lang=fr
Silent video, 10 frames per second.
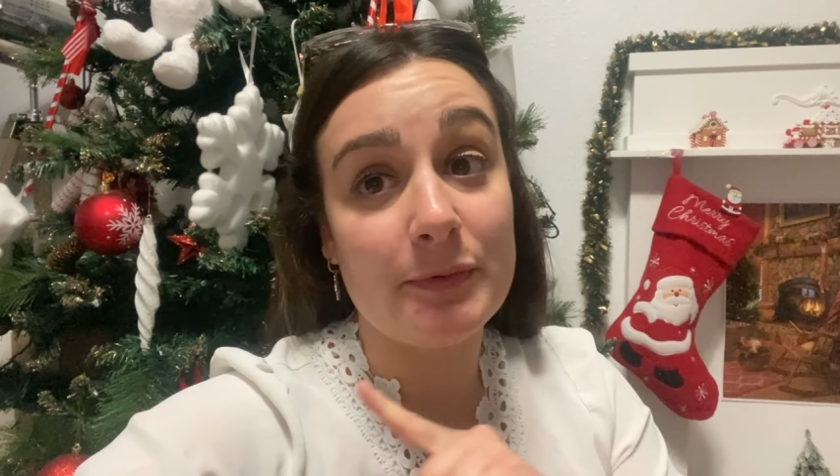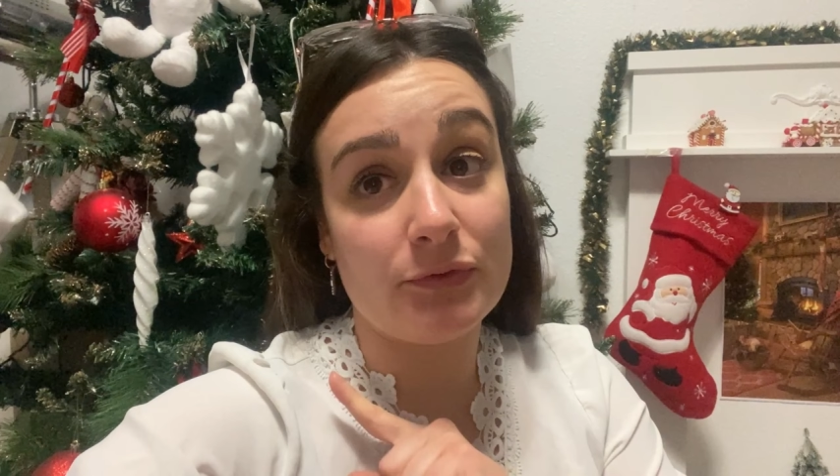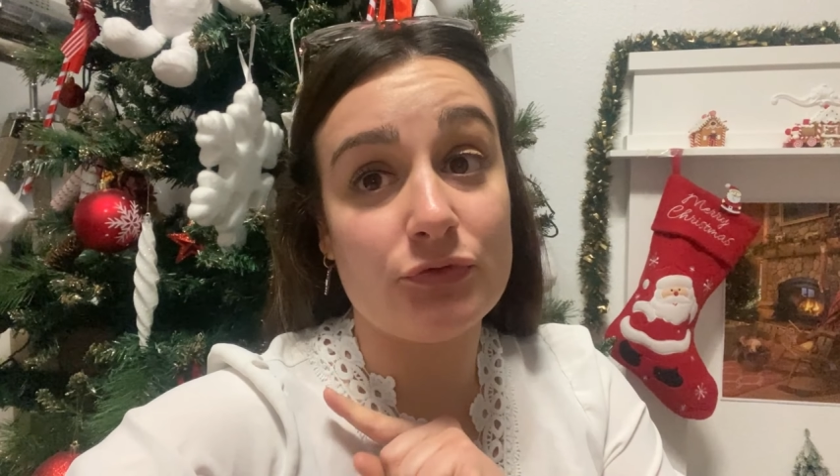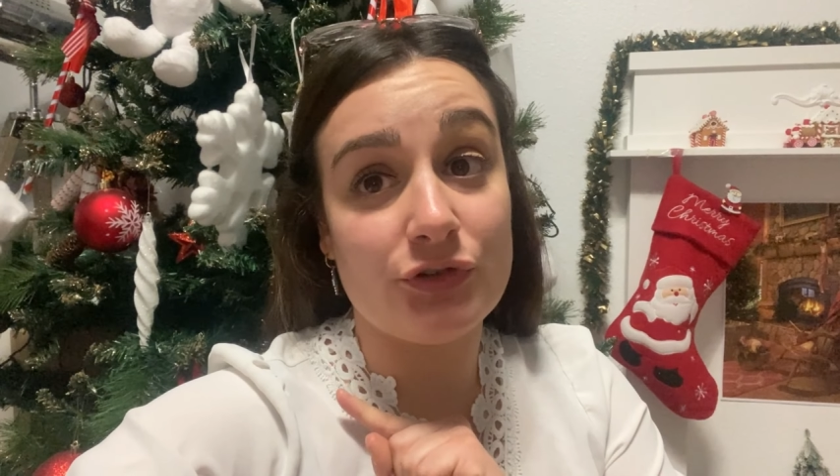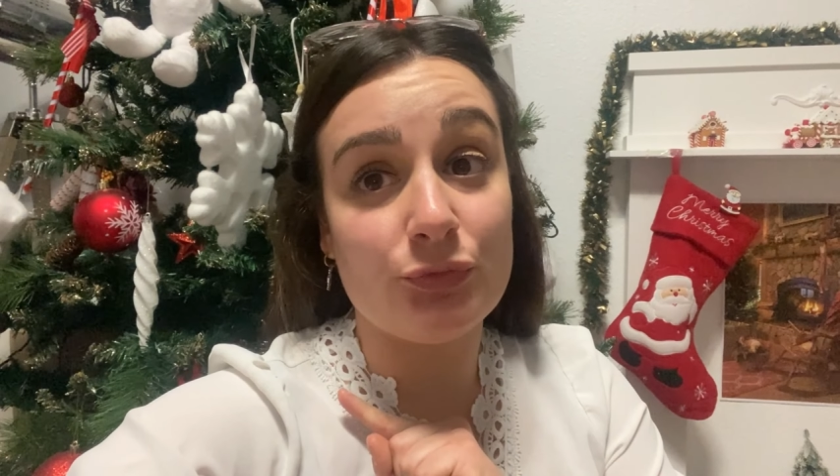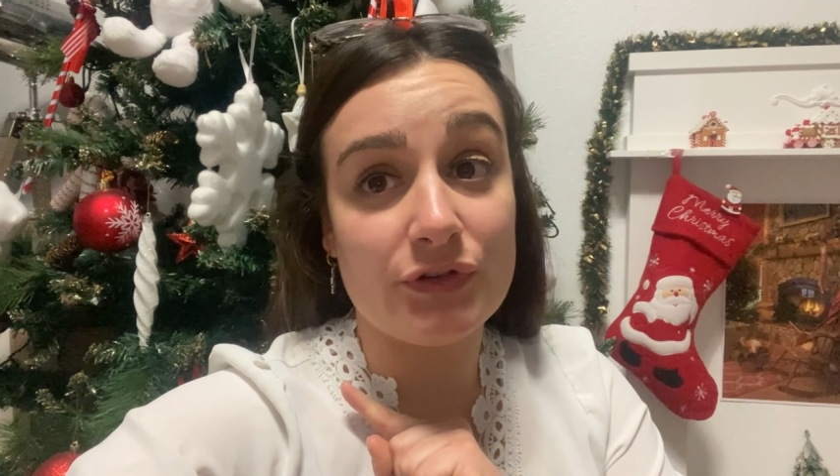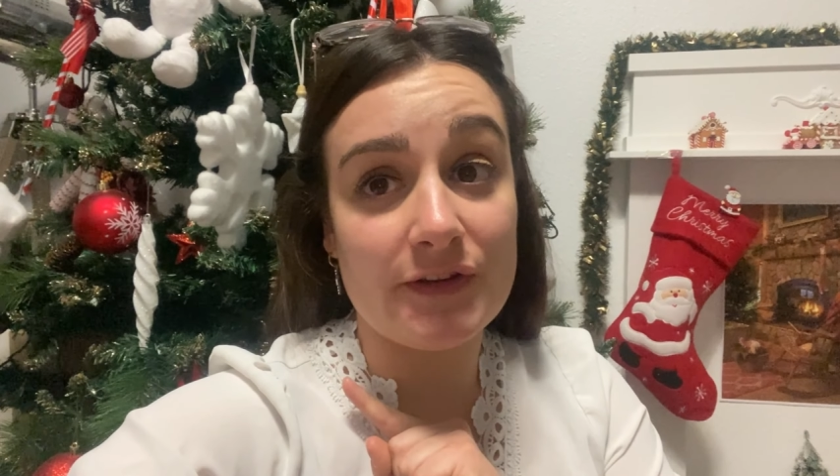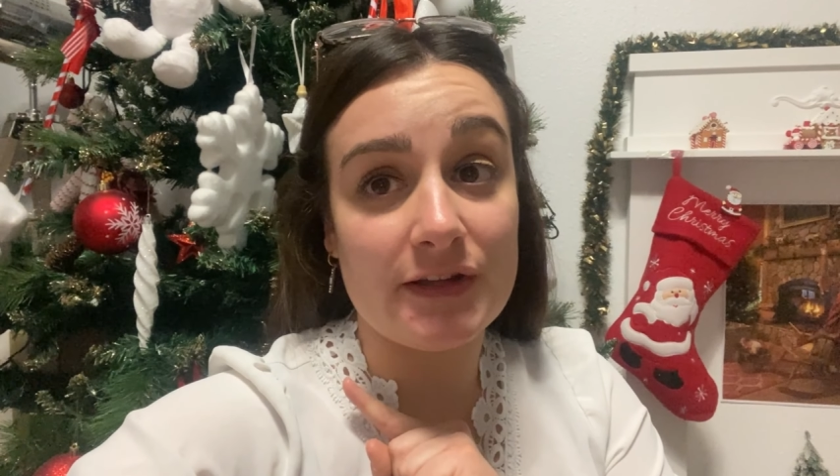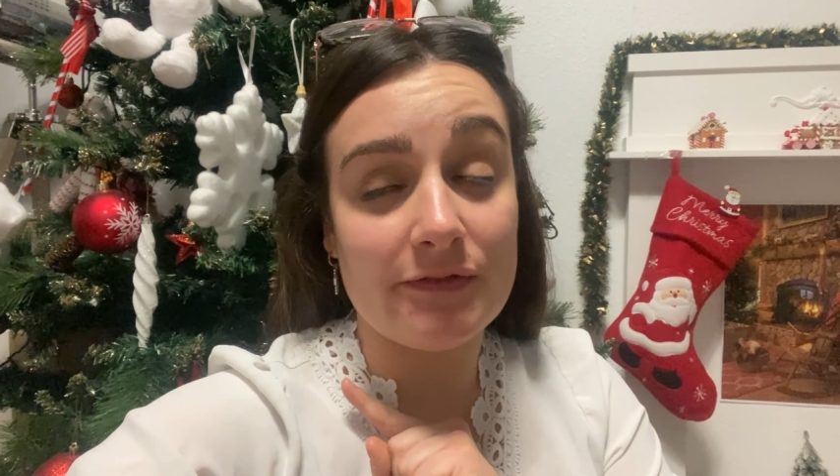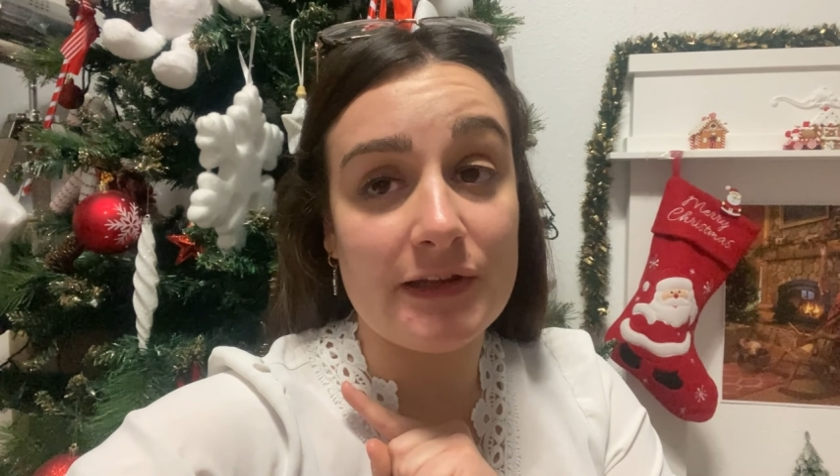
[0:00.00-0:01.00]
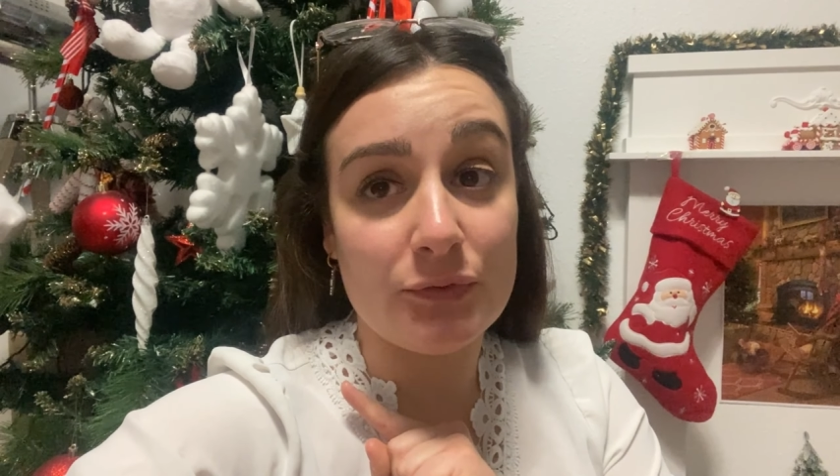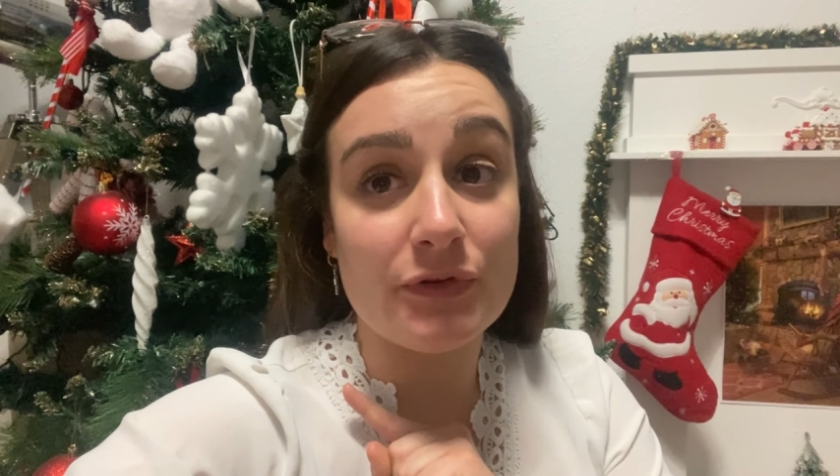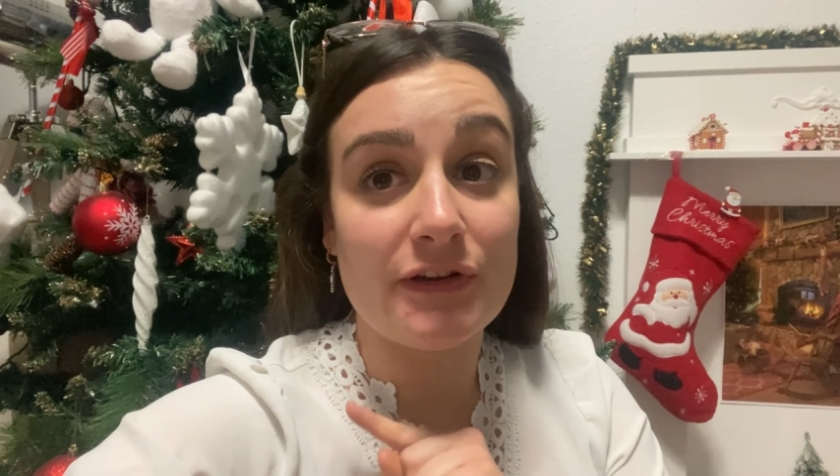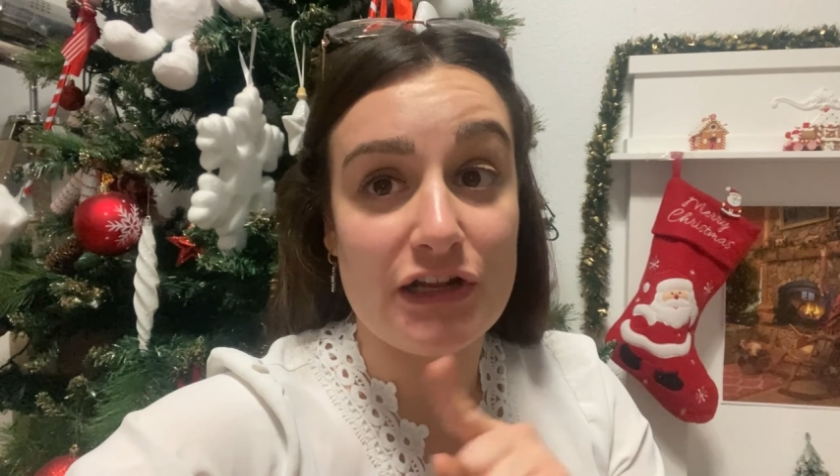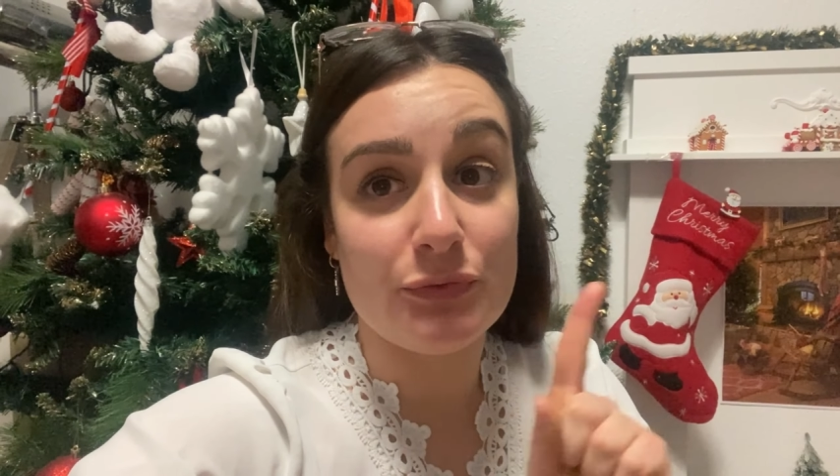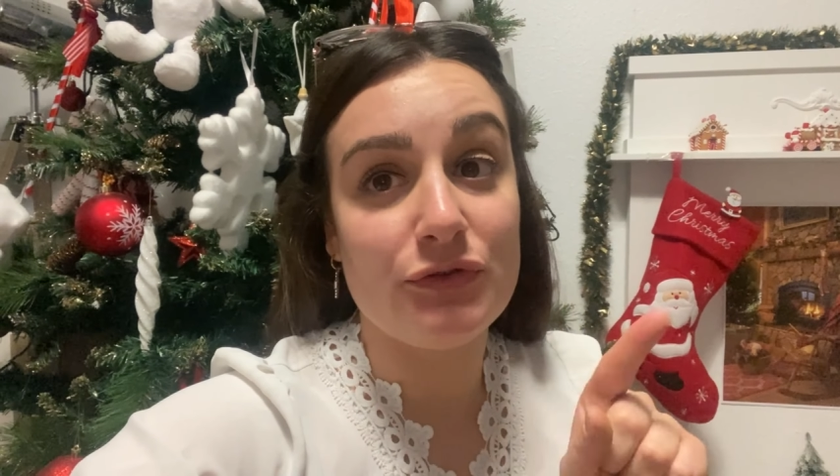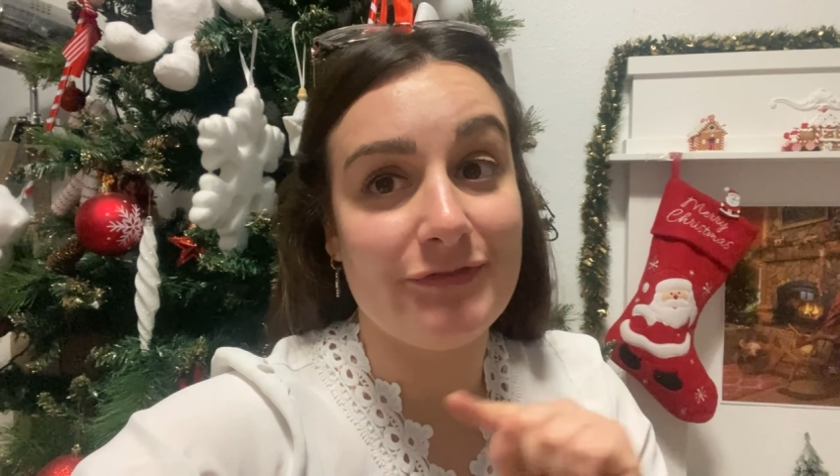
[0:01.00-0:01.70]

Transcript: parce que j'ai monté cette vidéo dans la nuit du